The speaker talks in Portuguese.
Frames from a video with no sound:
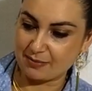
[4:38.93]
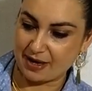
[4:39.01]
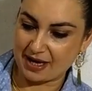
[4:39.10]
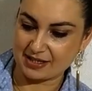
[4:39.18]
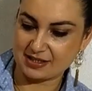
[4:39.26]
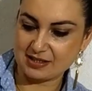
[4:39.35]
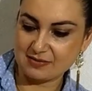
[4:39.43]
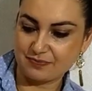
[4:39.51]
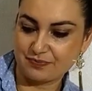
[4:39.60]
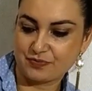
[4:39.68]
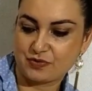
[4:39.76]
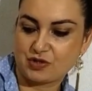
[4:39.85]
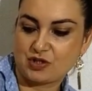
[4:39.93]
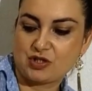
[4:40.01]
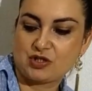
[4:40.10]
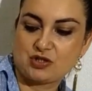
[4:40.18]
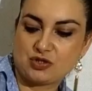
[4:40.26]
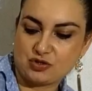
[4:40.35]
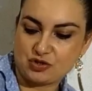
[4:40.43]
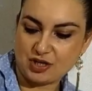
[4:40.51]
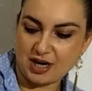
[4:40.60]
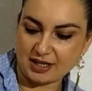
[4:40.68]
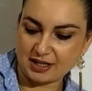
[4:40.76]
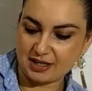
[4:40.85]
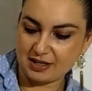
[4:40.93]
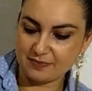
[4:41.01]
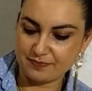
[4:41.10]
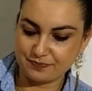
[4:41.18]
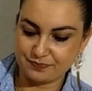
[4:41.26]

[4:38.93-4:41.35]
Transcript: massa. Deixa eu tirar aqui.